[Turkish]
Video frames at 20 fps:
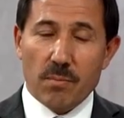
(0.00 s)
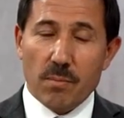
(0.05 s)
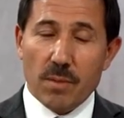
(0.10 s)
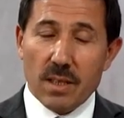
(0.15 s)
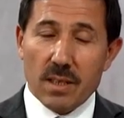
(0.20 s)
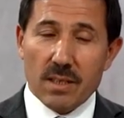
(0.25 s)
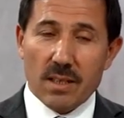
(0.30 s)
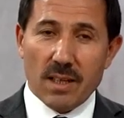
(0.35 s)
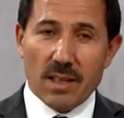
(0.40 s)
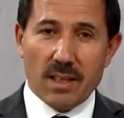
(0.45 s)

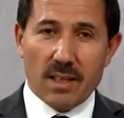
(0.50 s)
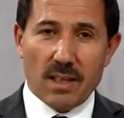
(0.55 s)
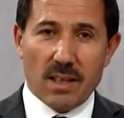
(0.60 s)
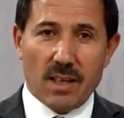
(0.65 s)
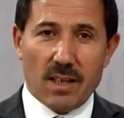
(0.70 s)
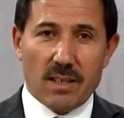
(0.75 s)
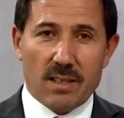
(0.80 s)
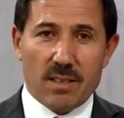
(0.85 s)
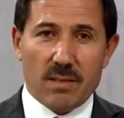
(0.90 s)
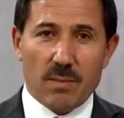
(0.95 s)
Bir
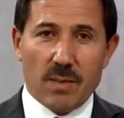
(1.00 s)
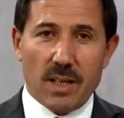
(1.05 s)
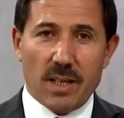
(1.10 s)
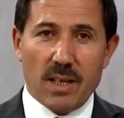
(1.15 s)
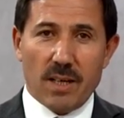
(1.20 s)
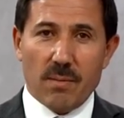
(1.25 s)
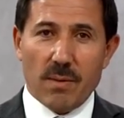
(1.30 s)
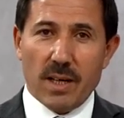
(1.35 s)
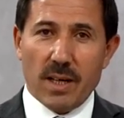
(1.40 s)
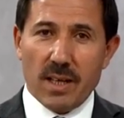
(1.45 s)
dakikanızı bile
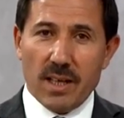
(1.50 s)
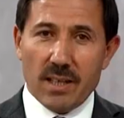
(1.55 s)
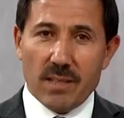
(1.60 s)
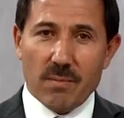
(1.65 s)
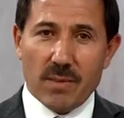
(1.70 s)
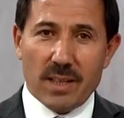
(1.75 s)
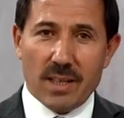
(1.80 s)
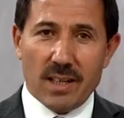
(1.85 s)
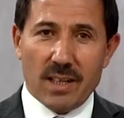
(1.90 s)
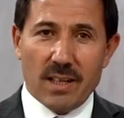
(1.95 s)
heba
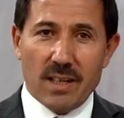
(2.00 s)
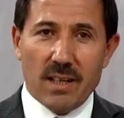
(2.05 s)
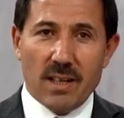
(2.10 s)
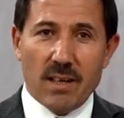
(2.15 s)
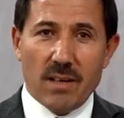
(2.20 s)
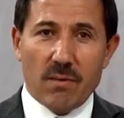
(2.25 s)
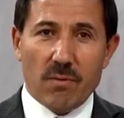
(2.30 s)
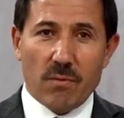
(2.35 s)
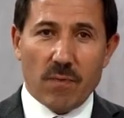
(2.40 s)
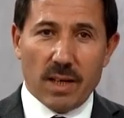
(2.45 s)
etmeden
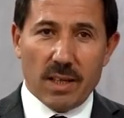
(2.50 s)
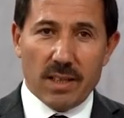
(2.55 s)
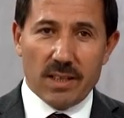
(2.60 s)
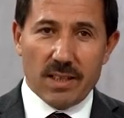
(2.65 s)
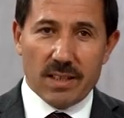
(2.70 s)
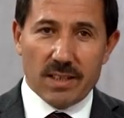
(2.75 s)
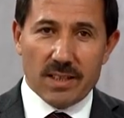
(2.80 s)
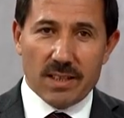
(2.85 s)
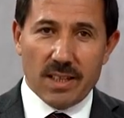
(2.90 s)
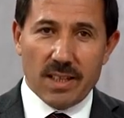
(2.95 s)

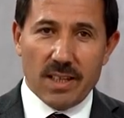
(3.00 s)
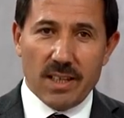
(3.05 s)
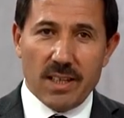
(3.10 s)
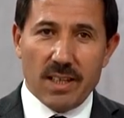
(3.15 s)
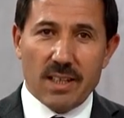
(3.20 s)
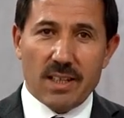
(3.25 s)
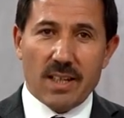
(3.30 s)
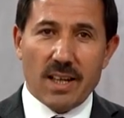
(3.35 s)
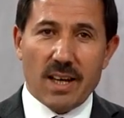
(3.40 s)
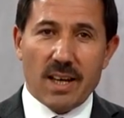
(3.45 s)
vaktinizi
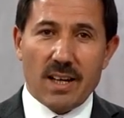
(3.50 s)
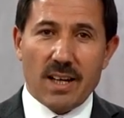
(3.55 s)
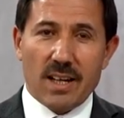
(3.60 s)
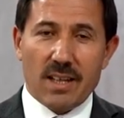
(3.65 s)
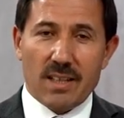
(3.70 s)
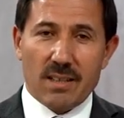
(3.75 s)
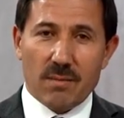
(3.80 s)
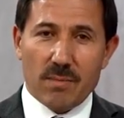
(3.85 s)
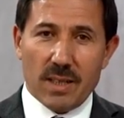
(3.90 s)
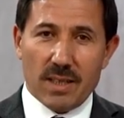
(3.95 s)
iyi
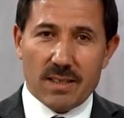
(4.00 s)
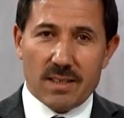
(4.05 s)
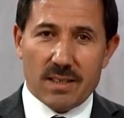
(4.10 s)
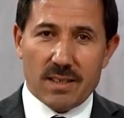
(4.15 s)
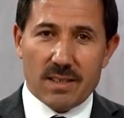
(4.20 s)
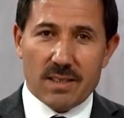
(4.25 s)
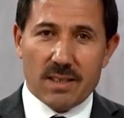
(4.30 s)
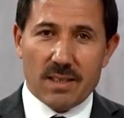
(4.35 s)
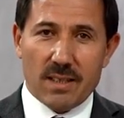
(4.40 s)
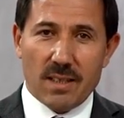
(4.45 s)

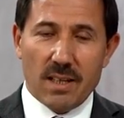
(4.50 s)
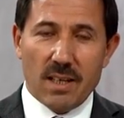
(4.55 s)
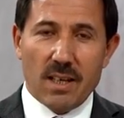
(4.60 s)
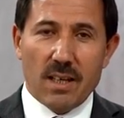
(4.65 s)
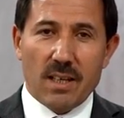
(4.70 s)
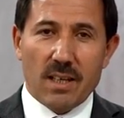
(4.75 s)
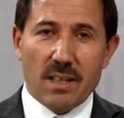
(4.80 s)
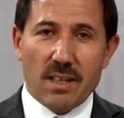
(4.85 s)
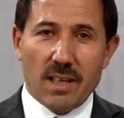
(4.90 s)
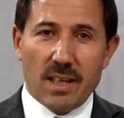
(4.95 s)
değerlendirmelisiniz.
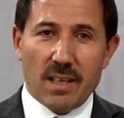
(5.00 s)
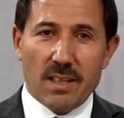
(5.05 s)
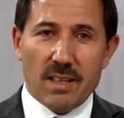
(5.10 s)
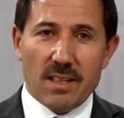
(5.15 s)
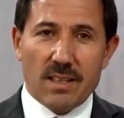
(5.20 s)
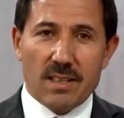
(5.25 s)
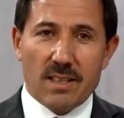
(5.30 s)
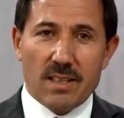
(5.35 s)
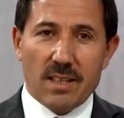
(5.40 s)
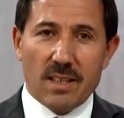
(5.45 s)

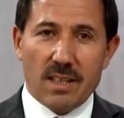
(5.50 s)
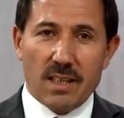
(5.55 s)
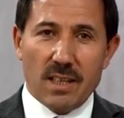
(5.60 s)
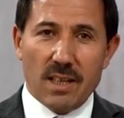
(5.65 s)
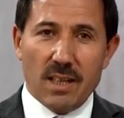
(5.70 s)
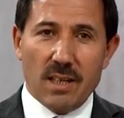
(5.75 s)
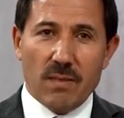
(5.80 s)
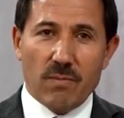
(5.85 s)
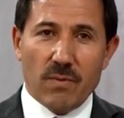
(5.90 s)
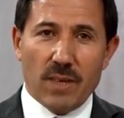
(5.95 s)
Kendinizi
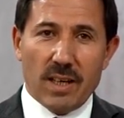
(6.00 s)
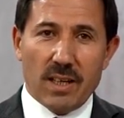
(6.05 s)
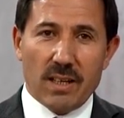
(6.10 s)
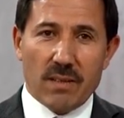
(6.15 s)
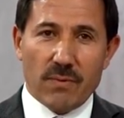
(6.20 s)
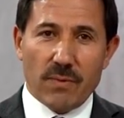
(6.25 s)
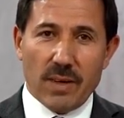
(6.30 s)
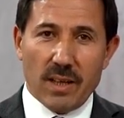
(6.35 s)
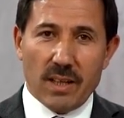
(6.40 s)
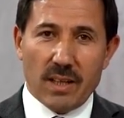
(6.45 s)
ilim ve
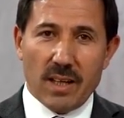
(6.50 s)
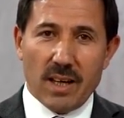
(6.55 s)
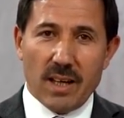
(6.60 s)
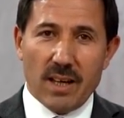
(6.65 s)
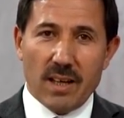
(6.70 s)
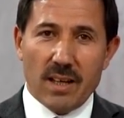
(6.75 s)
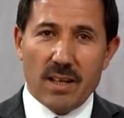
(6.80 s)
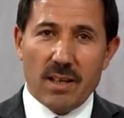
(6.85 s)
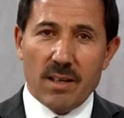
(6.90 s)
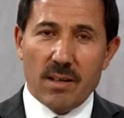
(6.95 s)

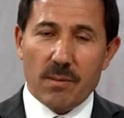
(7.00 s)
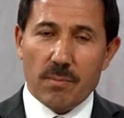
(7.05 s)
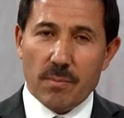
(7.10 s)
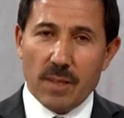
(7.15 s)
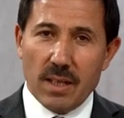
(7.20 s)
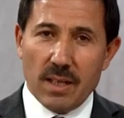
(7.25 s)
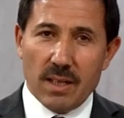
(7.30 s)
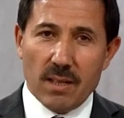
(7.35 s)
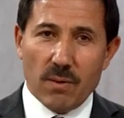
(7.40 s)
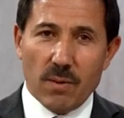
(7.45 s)
irfanla,
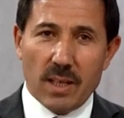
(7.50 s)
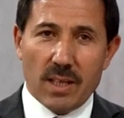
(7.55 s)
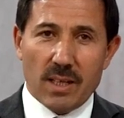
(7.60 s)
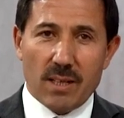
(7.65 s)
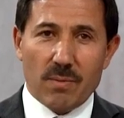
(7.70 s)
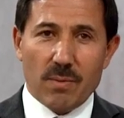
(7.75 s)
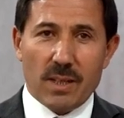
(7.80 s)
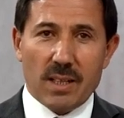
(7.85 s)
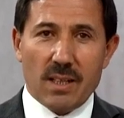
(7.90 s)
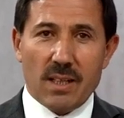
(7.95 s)
bilgi ve
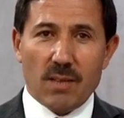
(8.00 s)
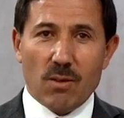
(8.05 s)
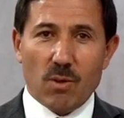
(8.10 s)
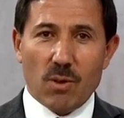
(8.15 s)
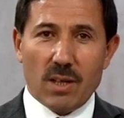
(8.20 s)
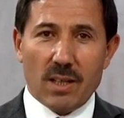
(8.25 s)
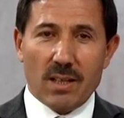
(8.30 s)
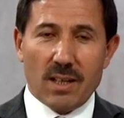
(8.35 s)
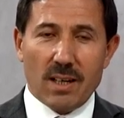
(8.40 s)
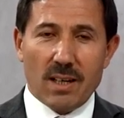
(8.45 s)
hikmetle
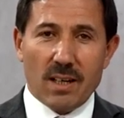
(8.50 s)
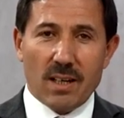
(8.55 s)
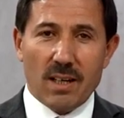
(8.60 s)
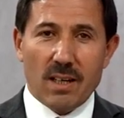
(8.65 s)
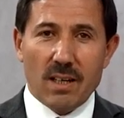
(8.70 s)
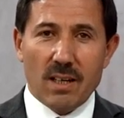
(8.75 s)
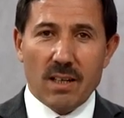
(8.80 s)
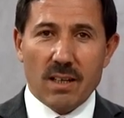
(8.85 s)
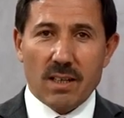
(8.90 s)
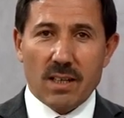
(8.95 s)
donatarak
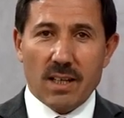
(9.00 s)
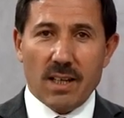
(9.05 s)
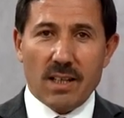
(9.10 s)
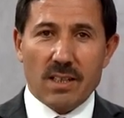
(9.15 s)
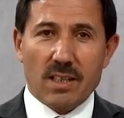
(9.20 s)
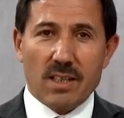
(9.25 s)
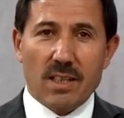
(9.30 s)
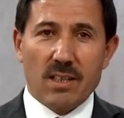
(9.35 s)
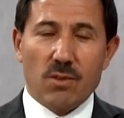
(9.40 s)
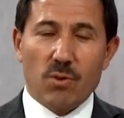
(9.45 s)

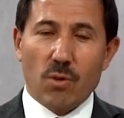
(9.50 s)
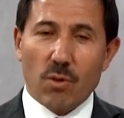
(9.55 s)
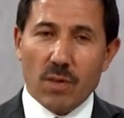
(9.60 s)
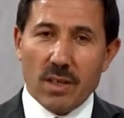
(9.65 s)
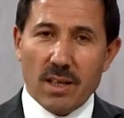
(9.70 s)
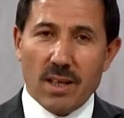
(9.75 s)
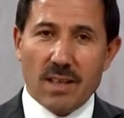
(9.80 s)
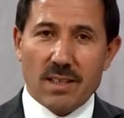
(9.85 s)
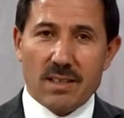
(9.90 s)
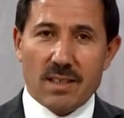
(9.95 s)
geleceğe çok
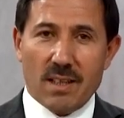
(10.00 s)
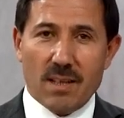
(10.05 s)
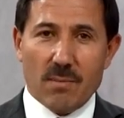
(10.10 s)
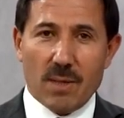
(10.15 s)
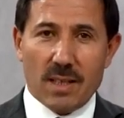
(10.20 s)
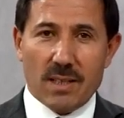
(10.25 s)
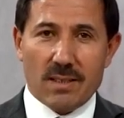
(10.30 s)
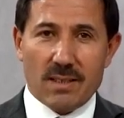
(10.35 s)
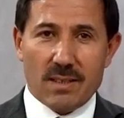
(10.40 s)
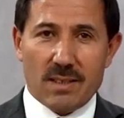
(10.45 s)
iyi
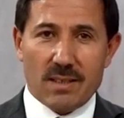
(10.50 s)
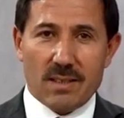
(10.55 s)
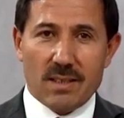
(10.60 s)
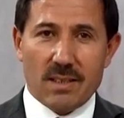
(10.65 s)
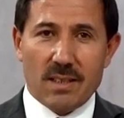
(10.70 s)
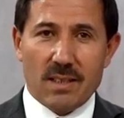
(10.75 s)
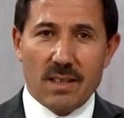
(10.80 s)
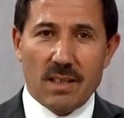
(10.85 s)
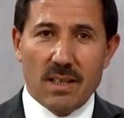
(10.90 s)
hazırlamalısınız.